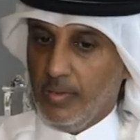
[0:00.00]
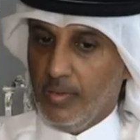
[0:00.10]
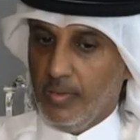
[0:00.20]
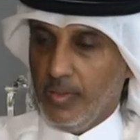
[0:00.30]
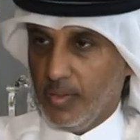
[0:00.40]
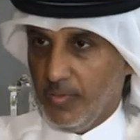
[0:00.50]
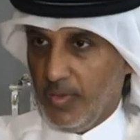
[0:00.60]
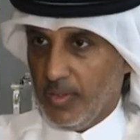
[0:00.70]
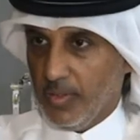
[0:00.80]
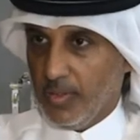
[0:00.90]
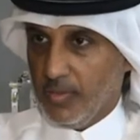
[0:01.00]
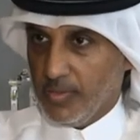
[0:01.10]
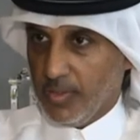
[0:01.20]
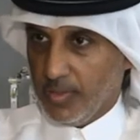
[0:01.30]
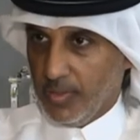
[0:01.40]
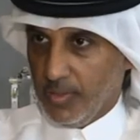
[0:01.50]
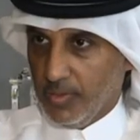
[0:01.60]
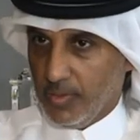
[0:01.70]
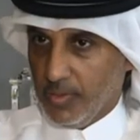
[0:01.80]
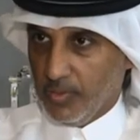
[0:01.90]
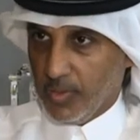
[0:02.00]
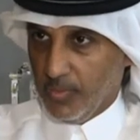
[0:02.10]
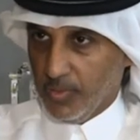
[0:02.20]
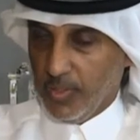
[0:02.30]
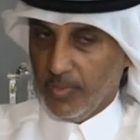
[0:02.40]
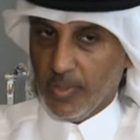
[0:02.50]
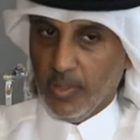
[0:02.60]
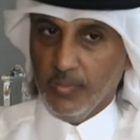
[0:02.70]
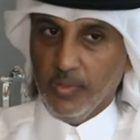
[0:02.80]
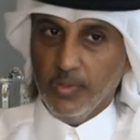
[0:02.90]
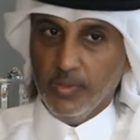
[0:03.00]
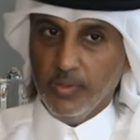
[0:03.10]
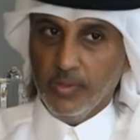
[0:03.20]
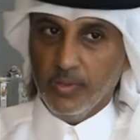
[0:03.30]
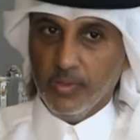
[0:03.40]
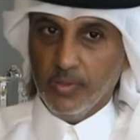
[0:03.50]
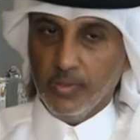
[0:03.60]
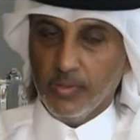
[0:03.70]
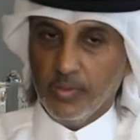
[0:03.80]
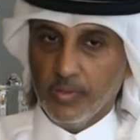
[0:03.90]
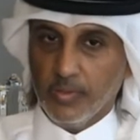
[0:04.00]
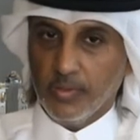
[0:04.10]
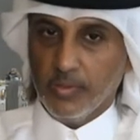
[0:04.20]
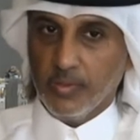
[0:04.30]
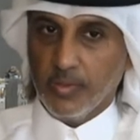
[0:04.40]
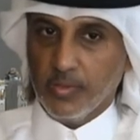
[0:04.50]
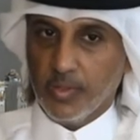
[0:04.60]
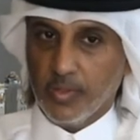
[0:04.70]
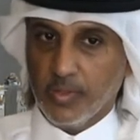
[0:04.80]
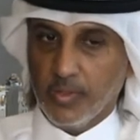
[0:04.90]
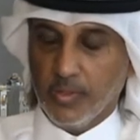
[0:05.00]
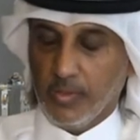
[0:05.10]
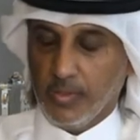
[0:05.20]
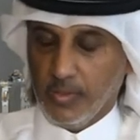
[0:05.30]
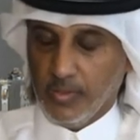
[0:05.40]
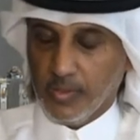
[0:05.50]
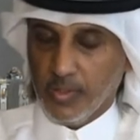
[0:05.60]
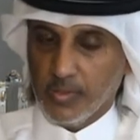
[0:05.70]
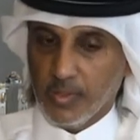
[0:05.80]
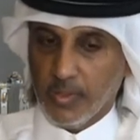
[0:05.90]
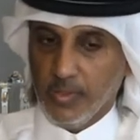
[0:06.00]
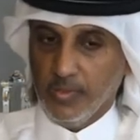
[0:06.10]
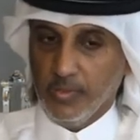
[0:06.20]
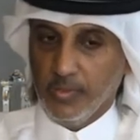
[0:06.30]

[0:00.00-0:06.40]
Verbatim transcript: احنا اتفقنا كرؤساء اتحادات او كمؤتمر عام لرؤساء آه، لكاس الخليج